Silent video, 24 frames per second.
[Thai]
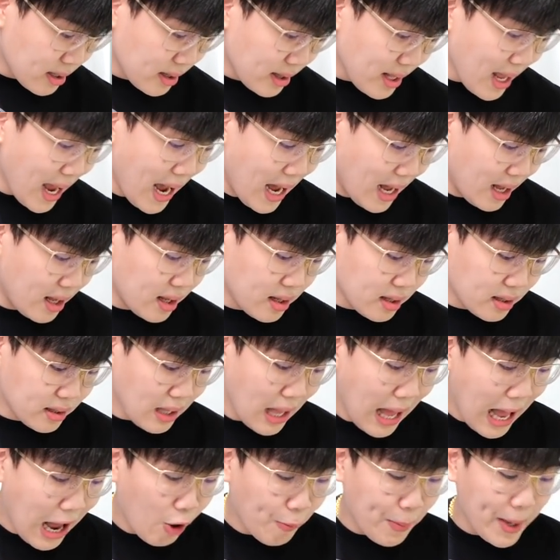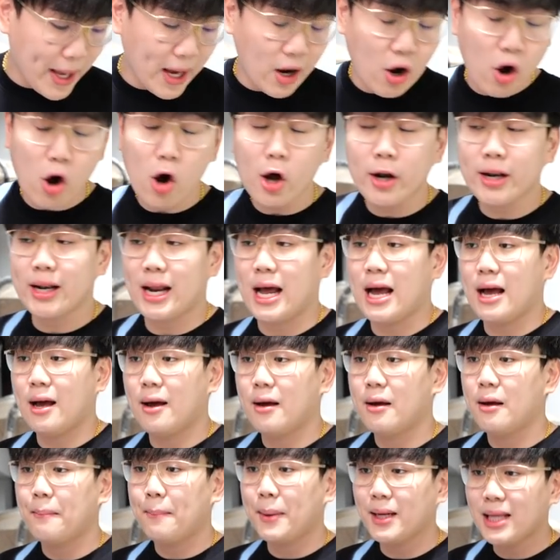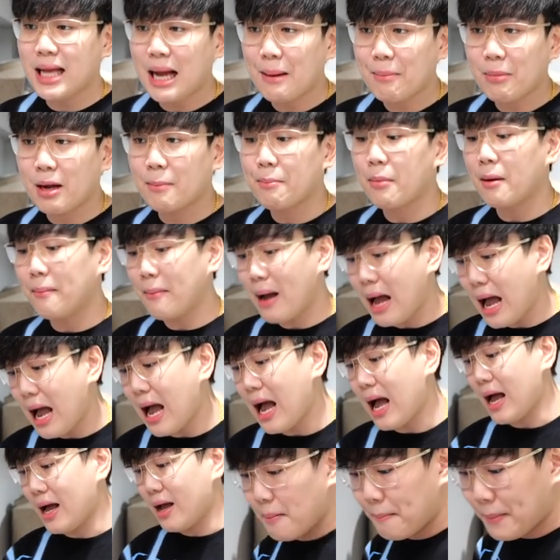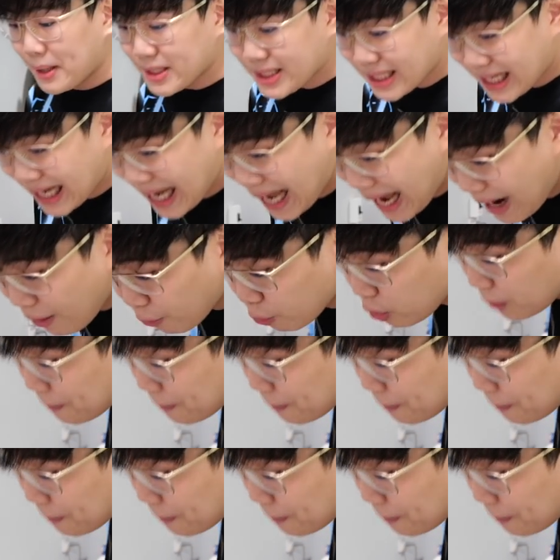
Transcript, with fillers: เนี่ยถ้าเอาเบคอนอะไปทำกับมาม่ามันจะเข้าห